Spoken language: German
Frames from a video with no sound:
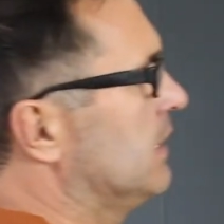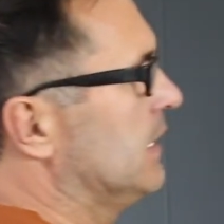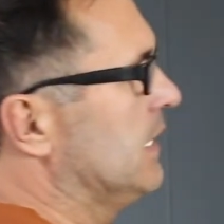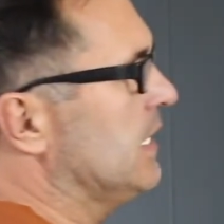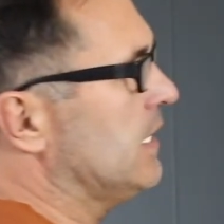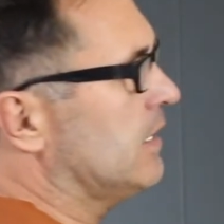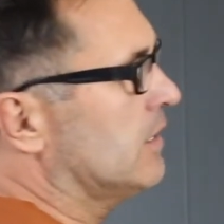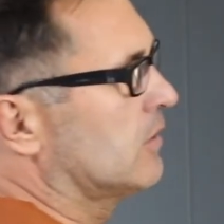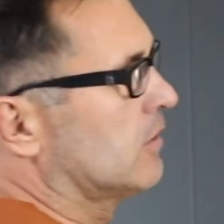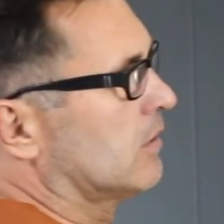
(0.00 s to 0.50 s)

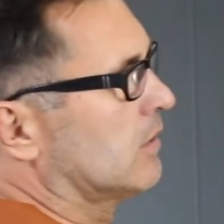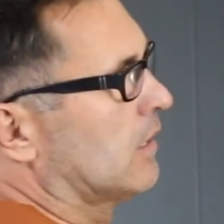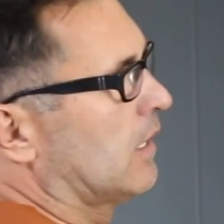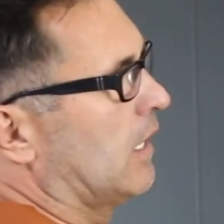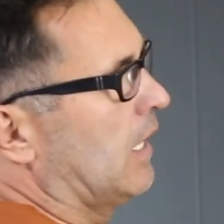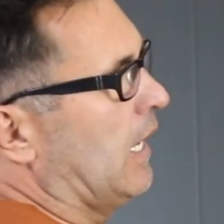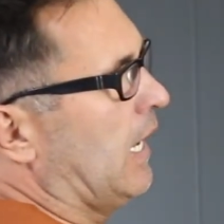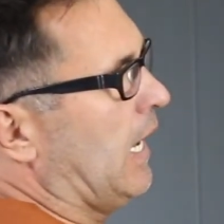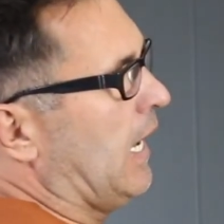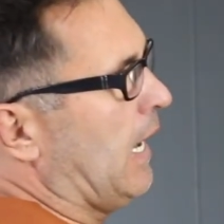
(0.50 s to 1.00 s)
nicht
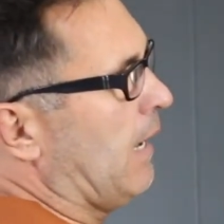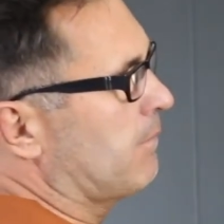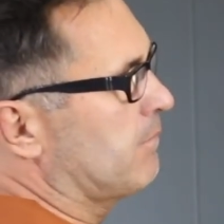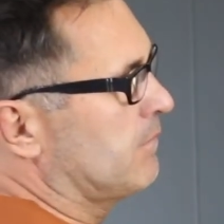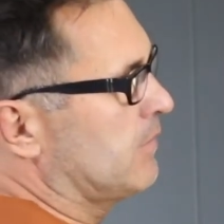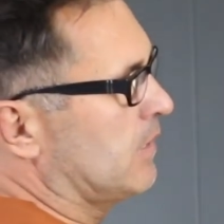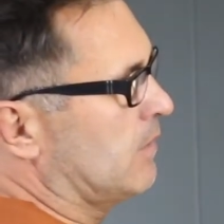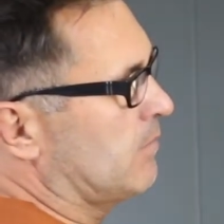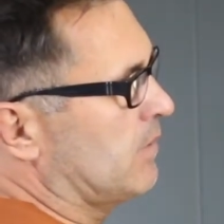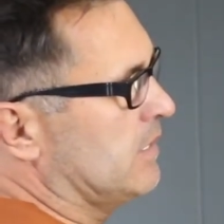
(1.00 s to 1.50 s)
haben
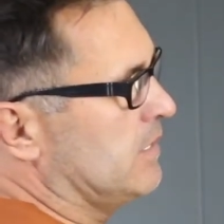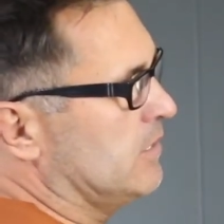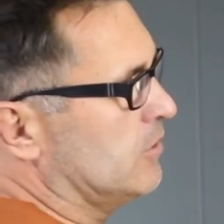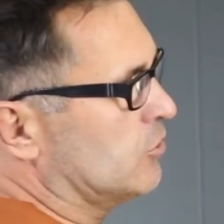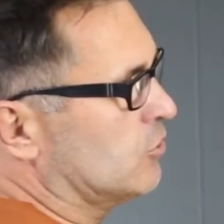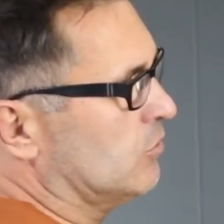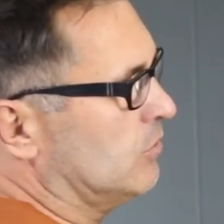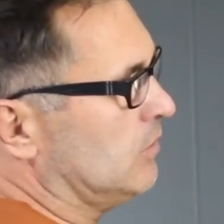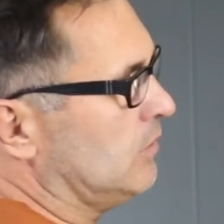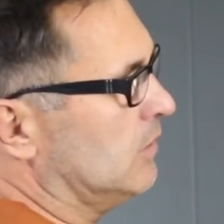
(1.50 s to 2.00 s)
wir aber hier
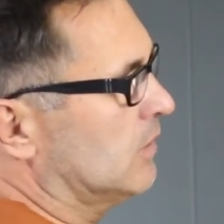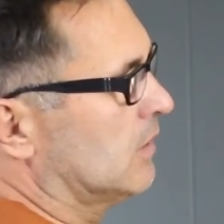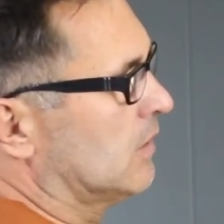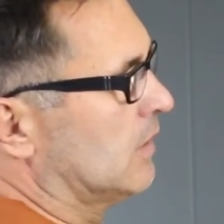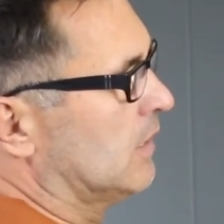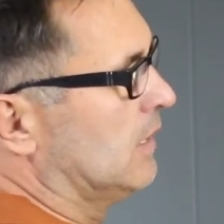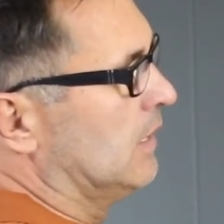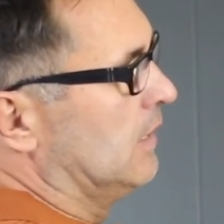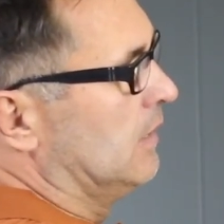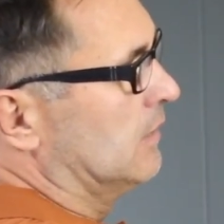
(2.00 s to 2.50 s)
schon.
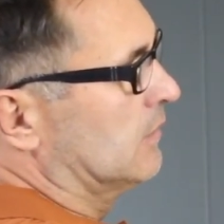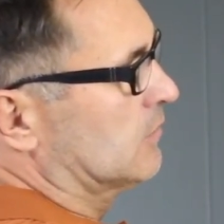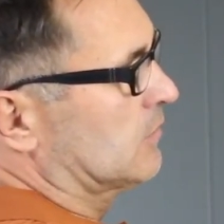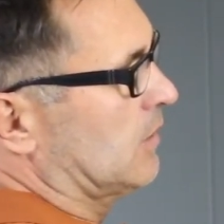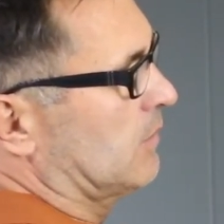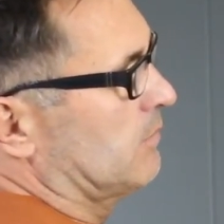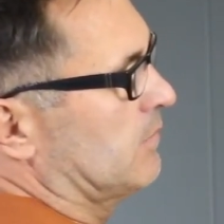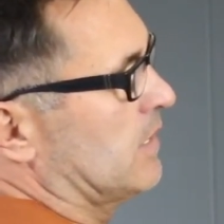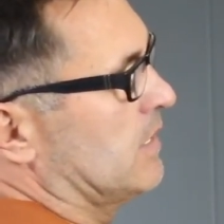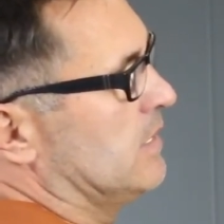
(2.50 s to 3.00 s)
Das
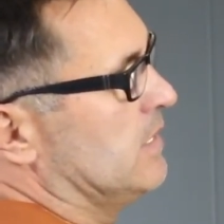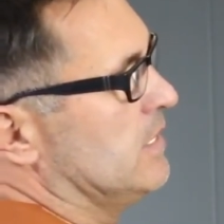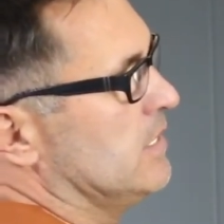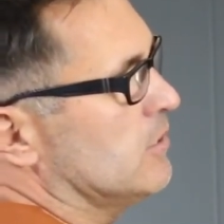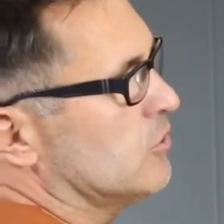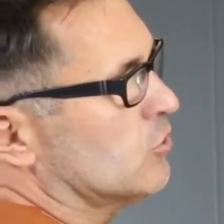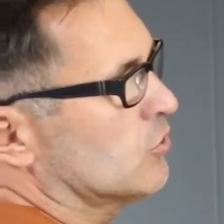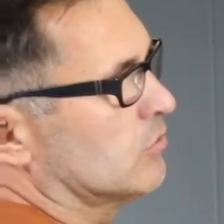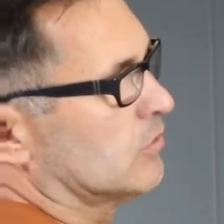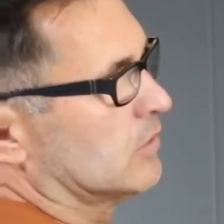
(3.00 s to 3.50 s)
haben wir
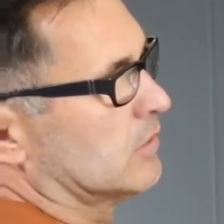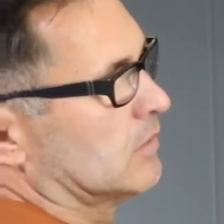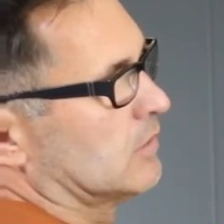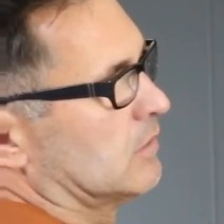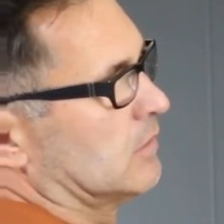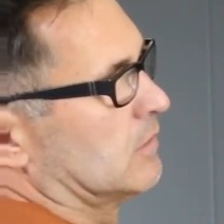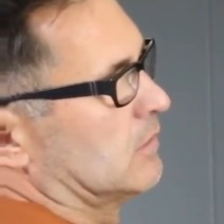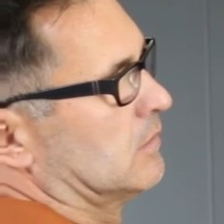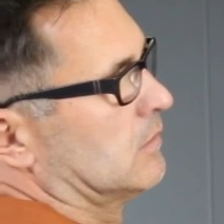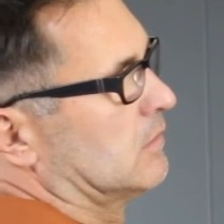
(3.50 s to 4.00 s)
hier schon
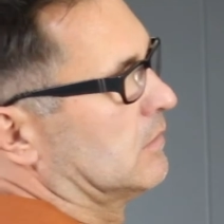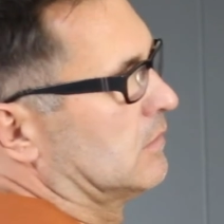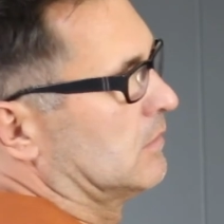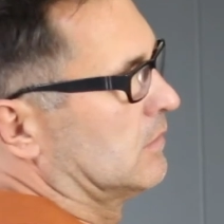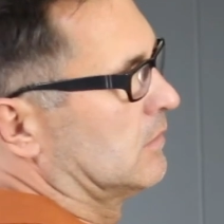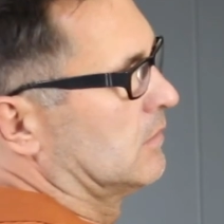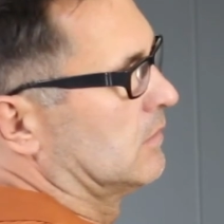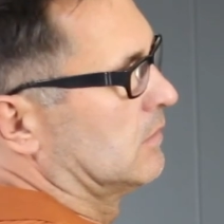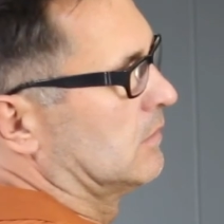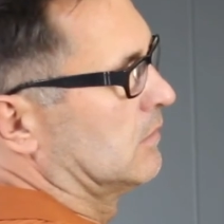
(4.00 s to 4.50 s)

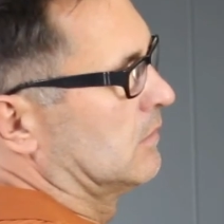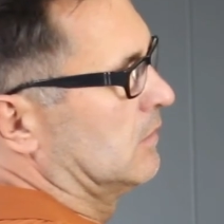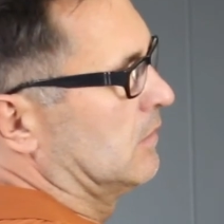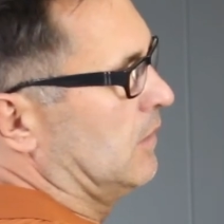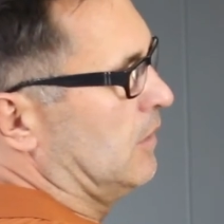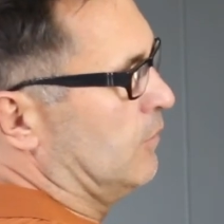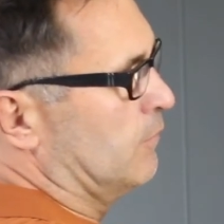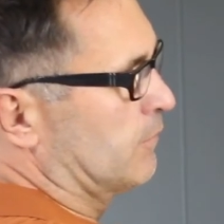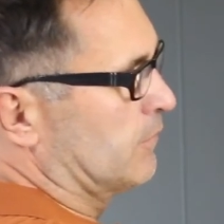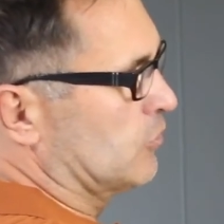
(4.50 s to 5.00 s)

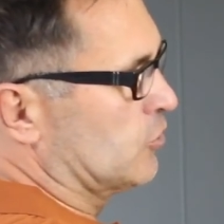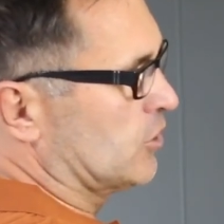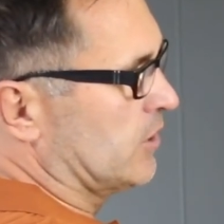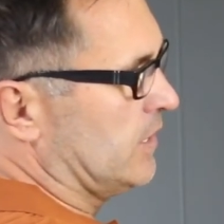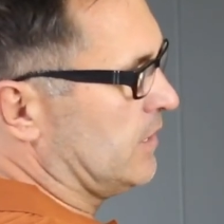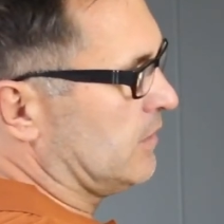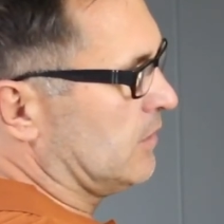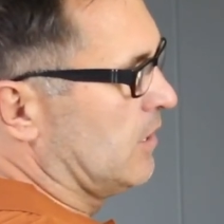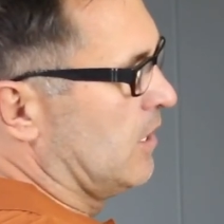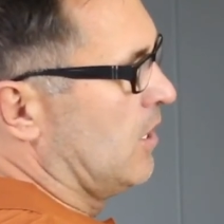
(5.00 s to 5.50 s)

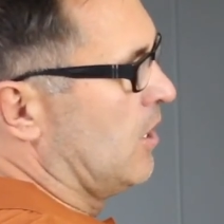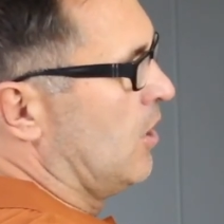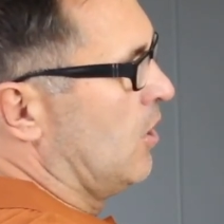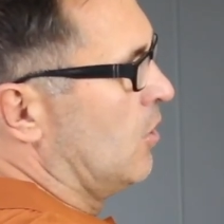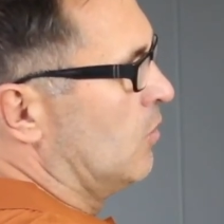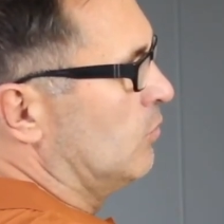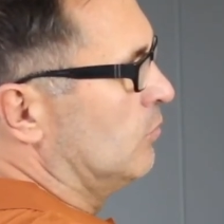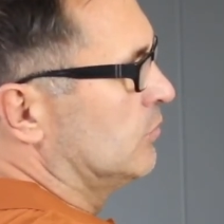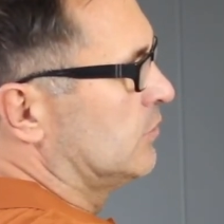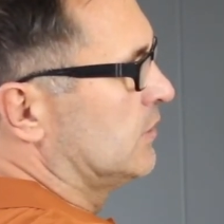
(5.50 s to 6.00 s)
aufgestellt.
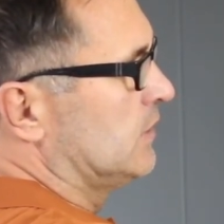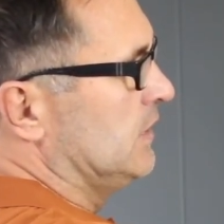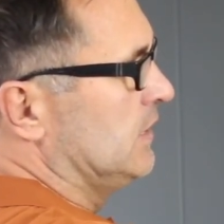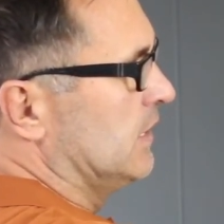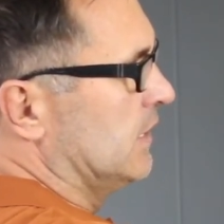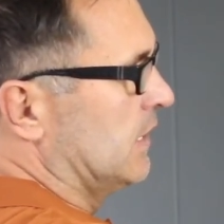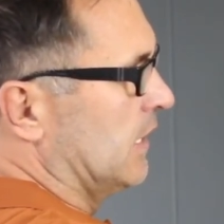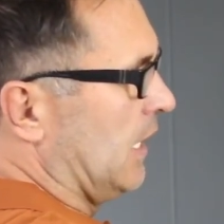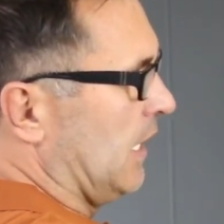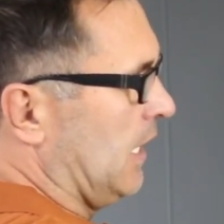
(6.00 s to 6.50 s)
Und
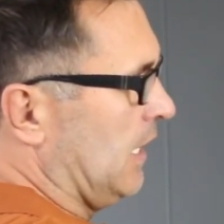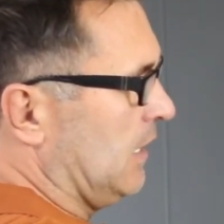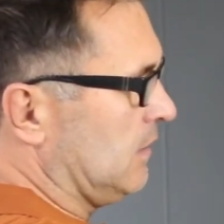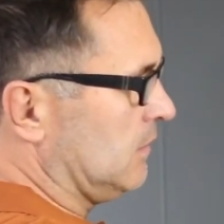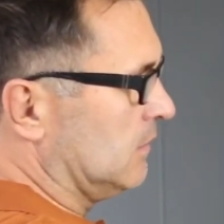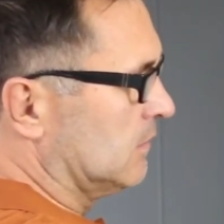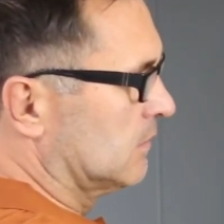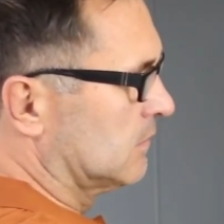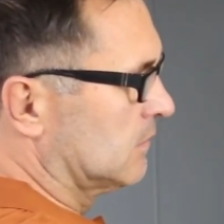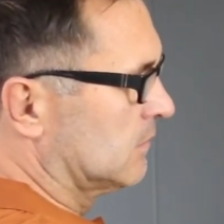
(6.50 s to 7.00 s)
siehe
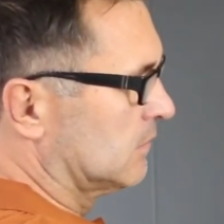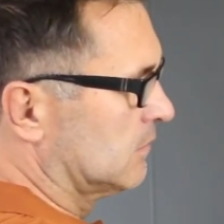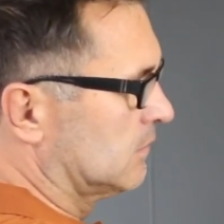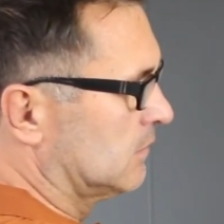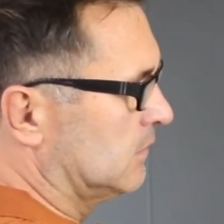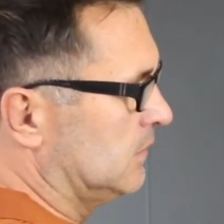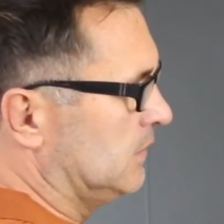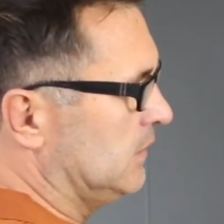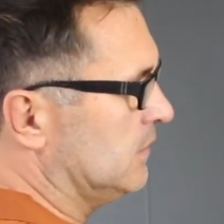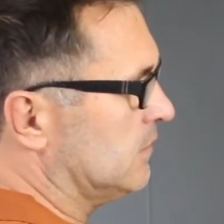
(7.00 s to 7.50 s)
da,
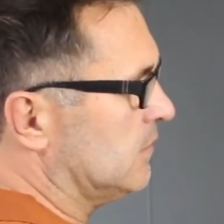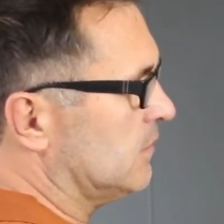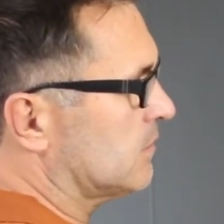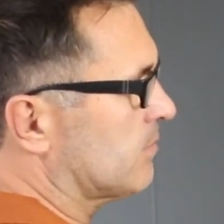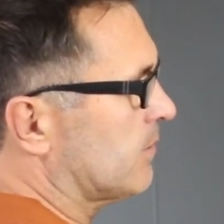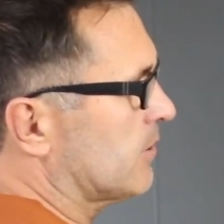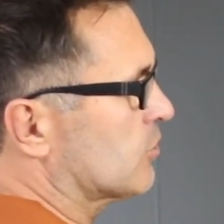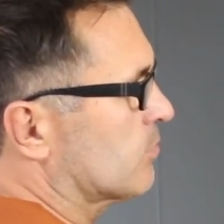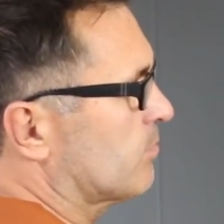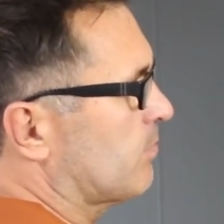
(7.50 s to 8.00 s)
diese
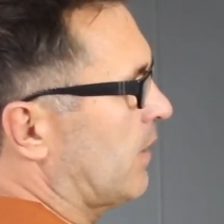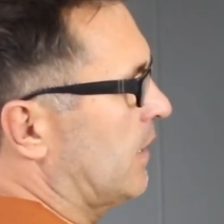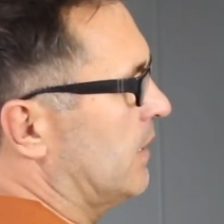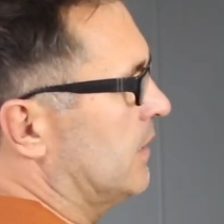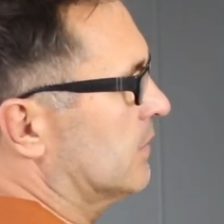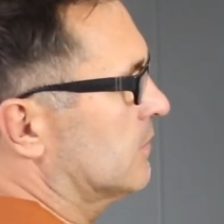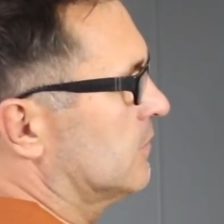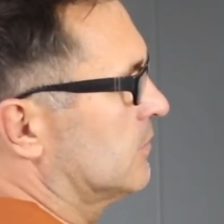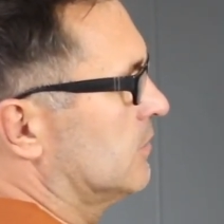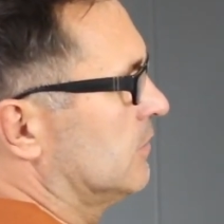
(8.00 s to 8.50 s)
zwei
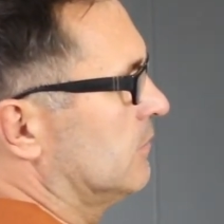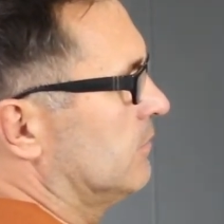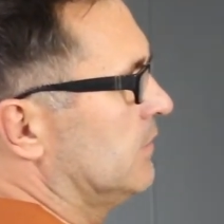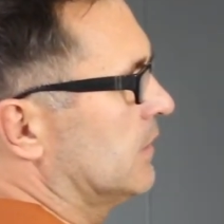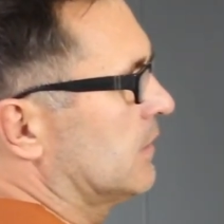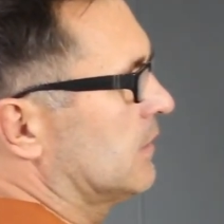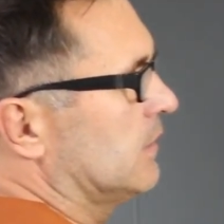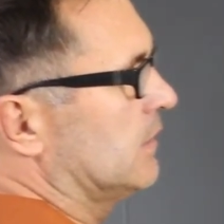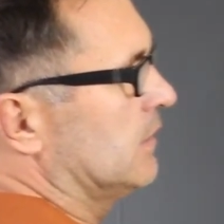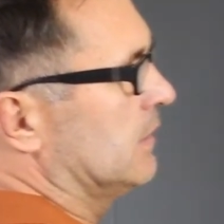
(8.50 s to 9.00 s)
Spalten sind
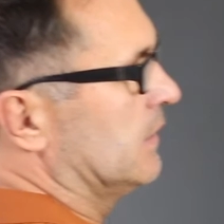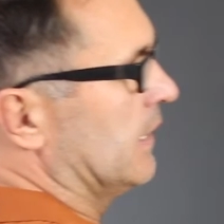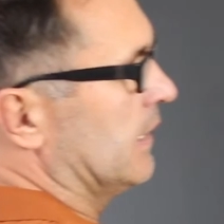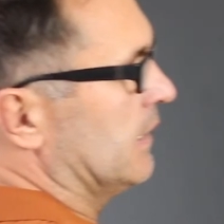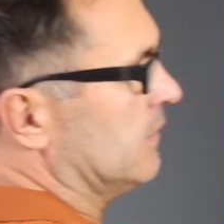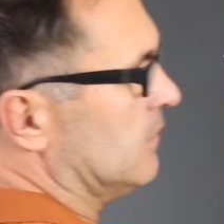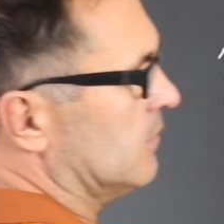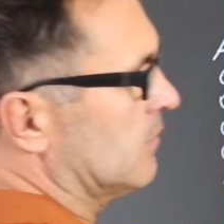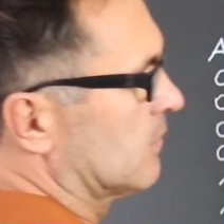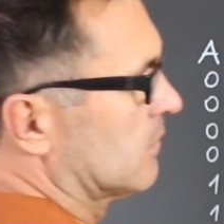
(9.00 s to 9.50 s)
wirklich
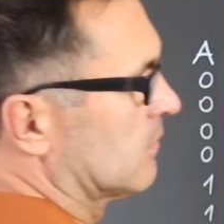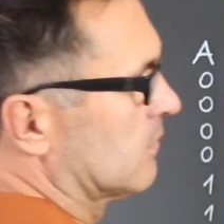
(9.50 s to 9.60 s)
ident.